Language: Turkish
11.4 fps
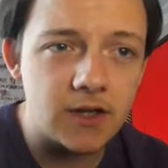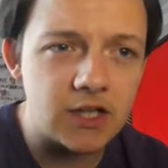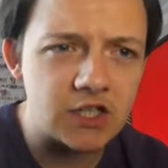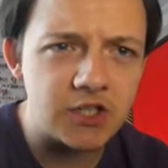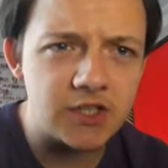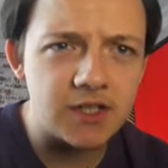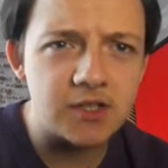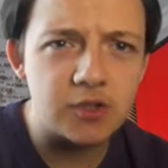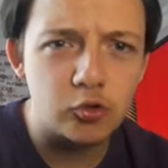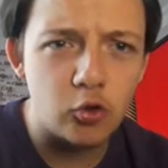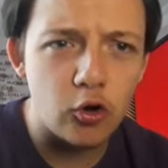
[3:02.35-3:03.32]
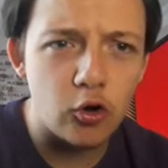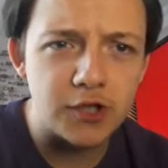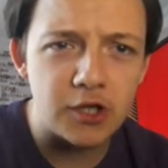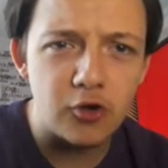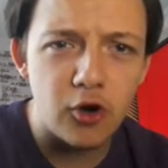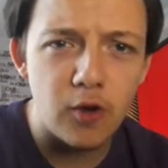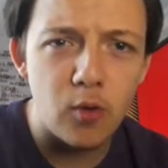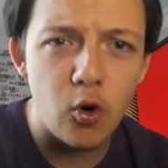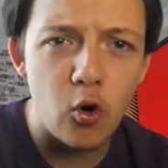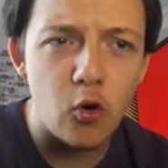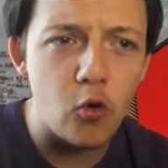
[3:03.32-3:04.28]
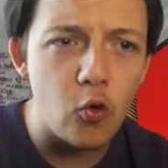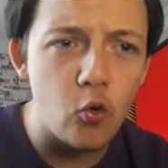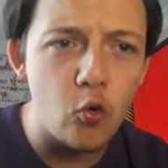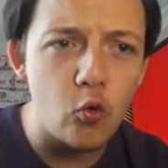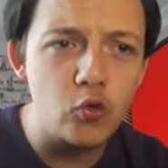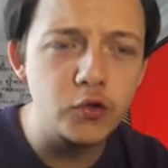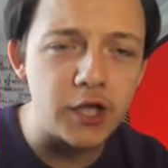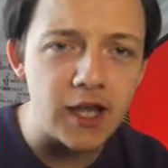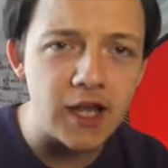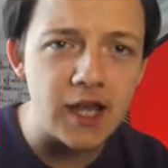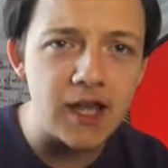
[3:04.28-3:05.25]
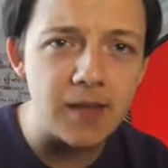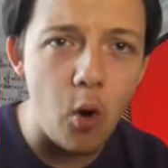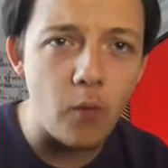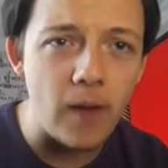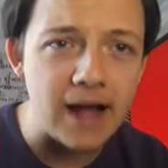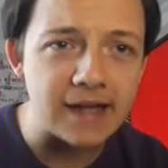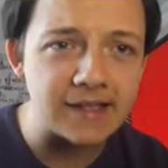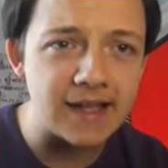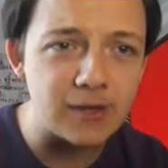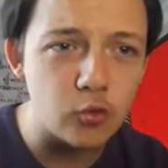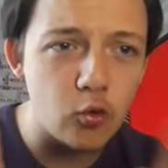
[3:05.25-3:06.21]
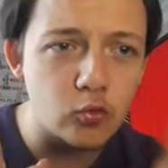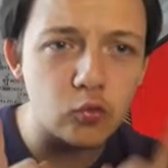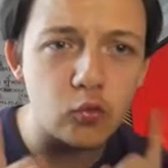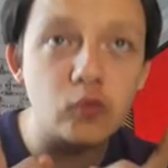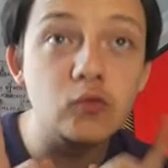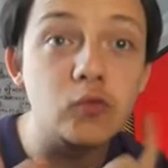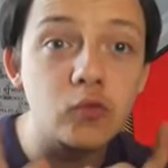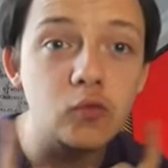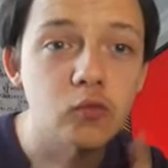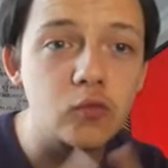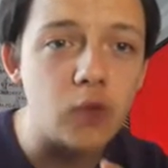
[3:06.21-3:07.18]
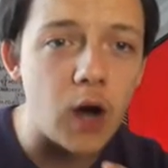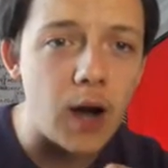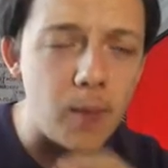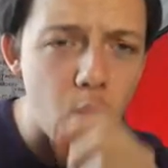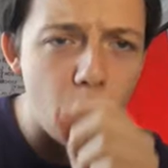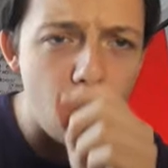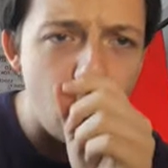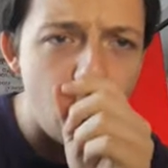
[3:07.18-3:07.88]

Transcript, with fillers: karşı karşıya. 4 geliyor mu? Timo Werner 4 oldu. Abo.